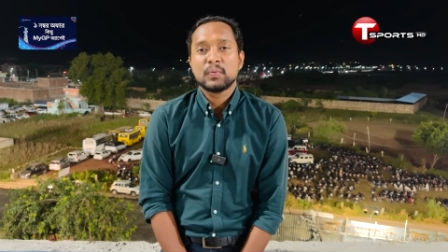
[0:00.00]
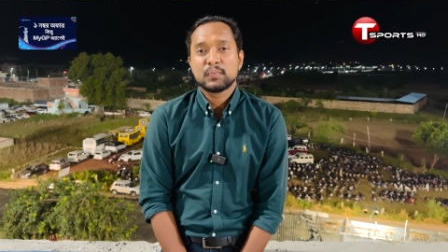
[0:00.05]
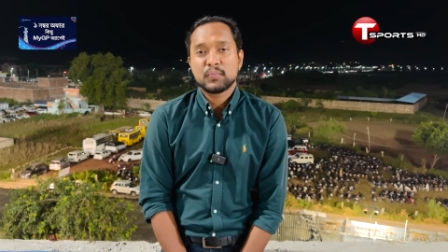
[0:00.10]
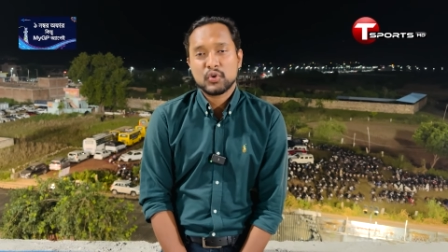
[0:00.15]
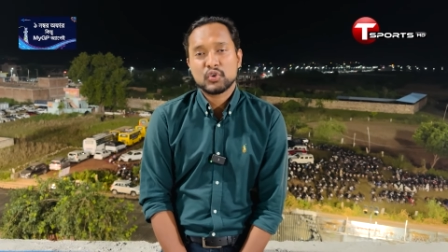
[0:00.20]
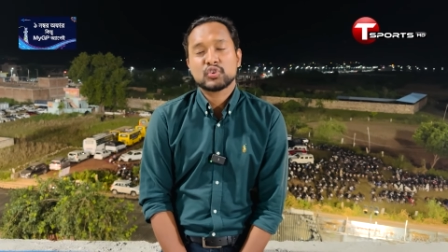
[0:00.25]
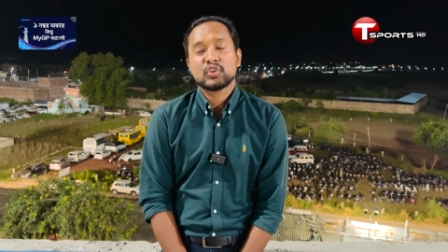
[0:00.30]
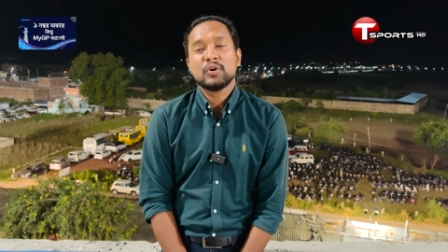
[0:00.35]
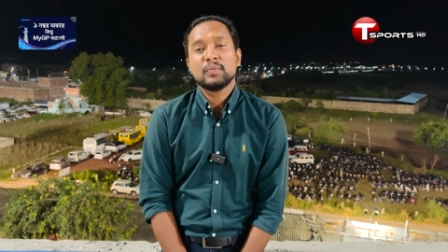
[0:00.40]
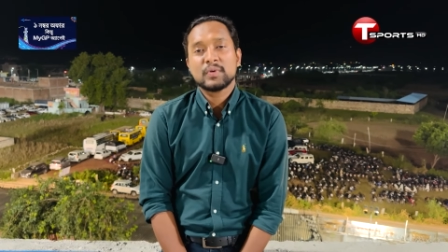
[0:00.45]

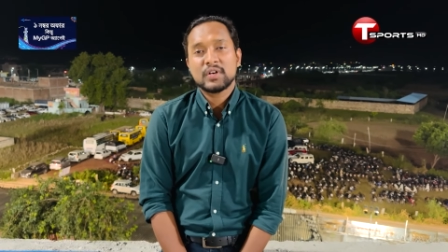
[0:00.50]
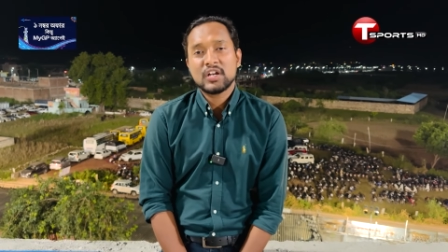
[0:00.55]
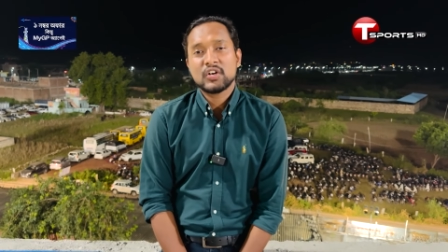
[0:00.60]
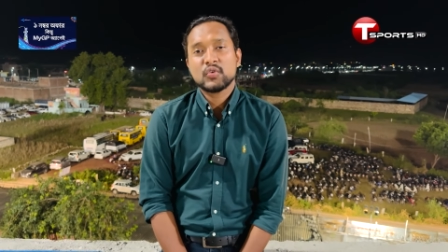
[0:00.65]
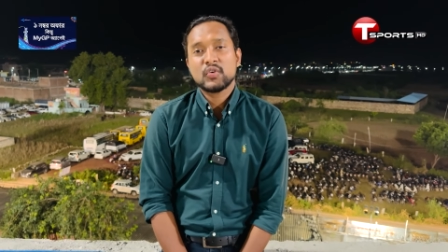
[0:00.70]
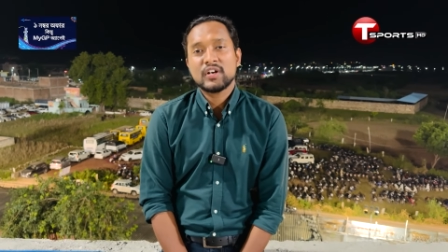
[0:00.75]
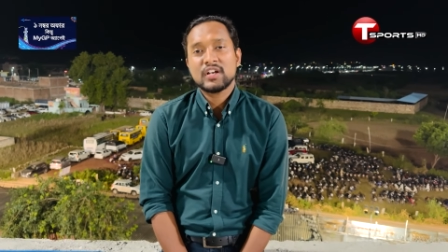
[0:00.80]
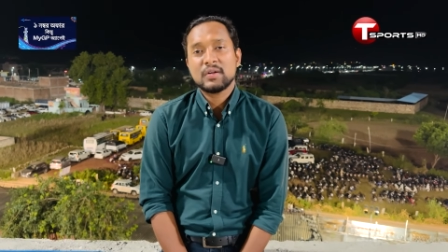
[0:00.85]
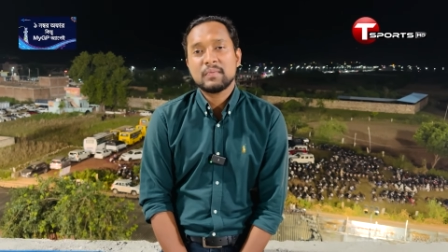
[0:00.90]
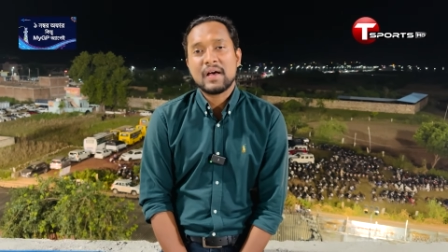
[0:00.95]
প্রথম টি
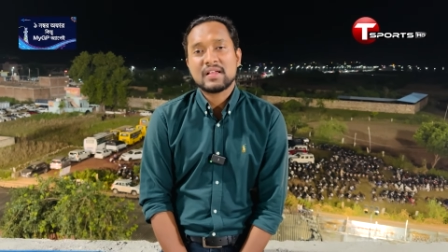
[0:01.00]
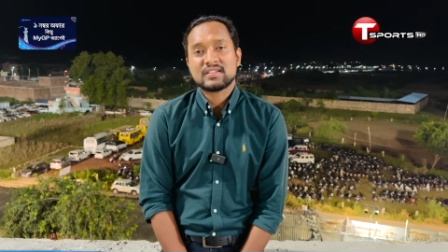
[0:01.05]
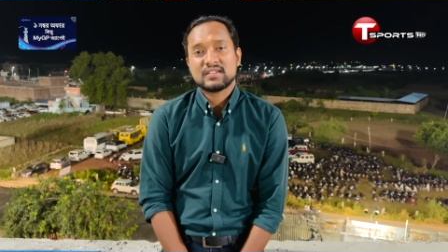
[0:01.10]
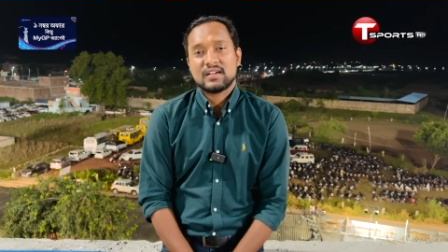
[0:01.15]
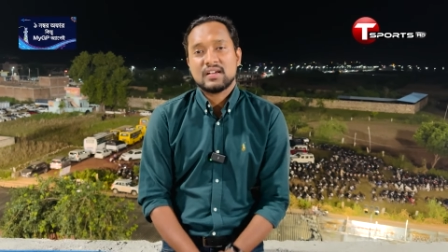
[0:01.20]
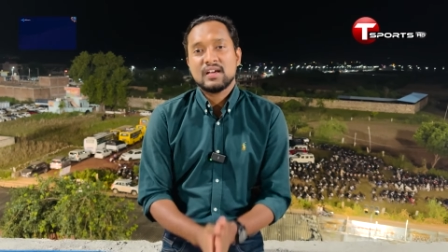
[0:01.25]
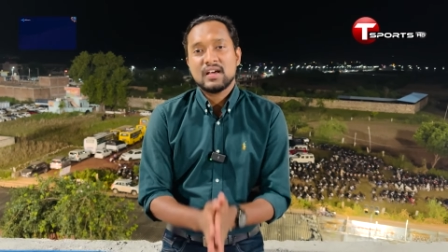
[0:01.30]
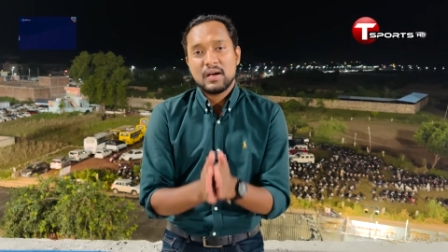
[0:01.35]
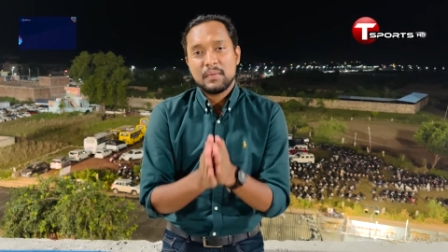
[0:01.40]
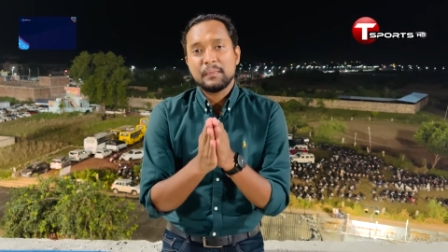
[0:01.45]
টোয়েন্টি ম্যাচে
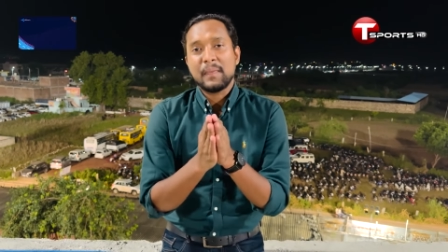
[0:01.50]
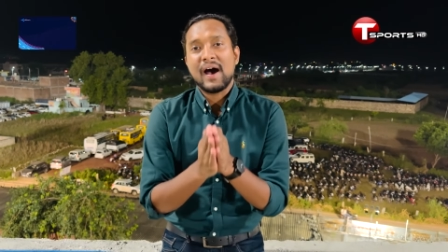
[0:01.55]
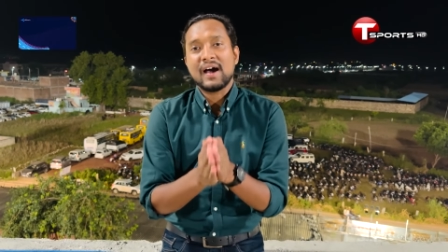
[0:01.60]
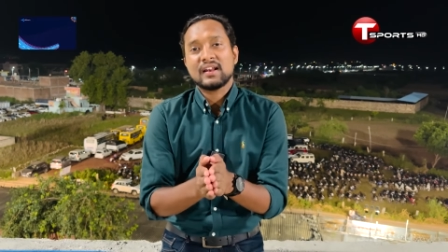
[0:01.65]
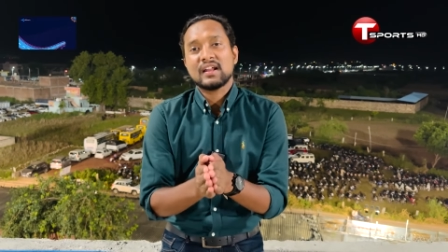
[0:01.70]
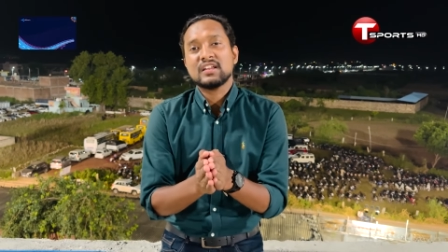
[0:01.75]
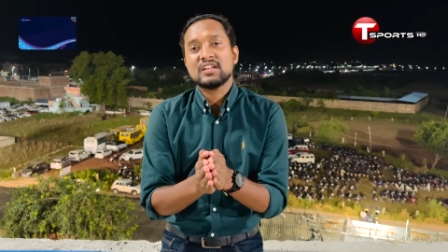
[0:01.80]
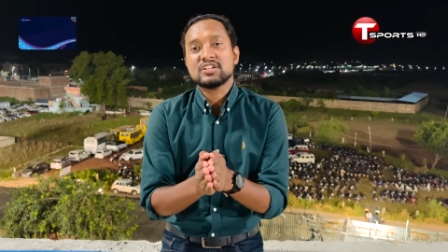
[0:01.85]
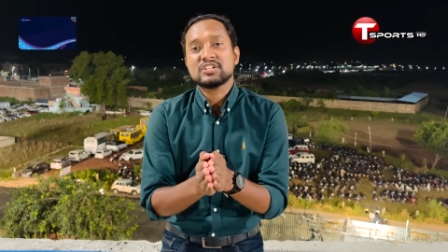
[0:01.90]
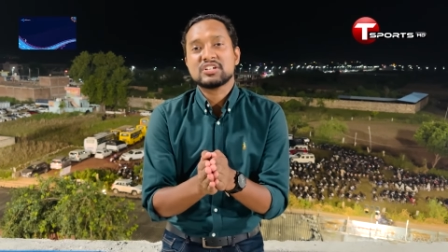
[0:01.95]

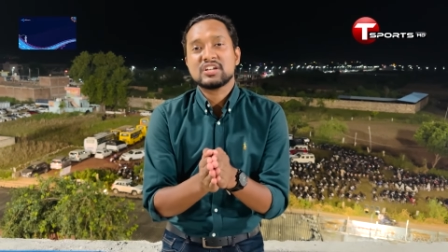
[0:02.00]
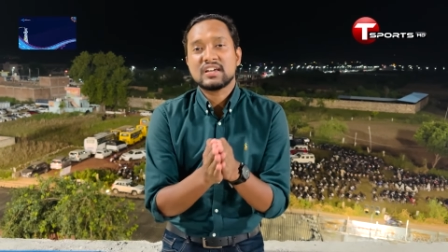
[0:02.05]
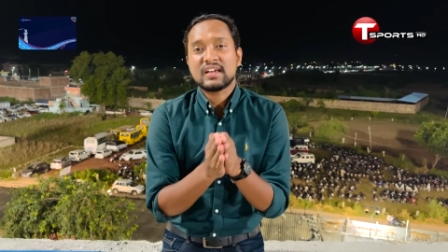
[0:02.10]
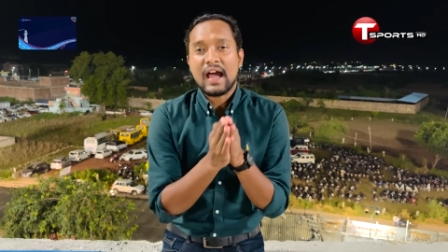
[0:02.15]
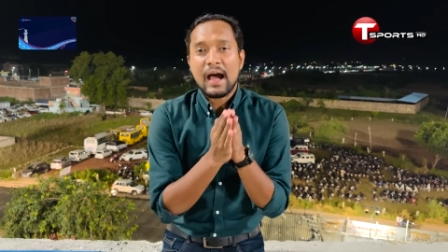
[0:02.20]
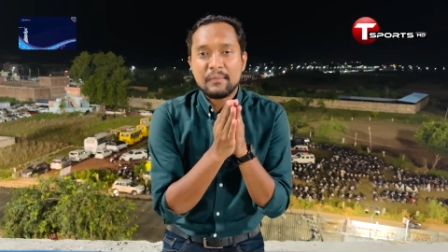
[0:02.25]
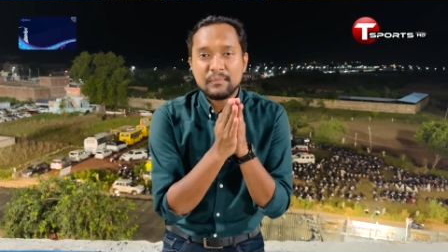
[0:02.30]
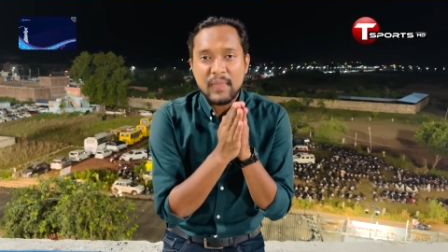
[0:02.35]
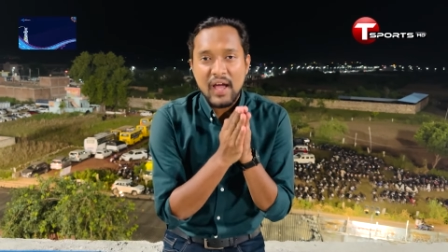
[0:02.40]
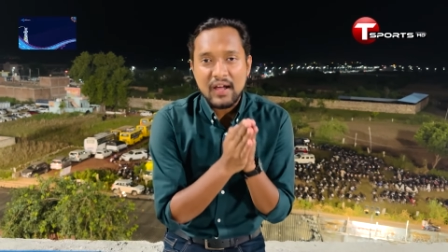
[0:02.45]
বাংলাদেশ কি
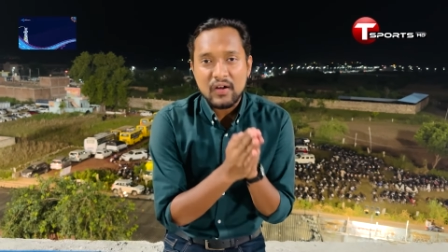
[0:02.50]
কাম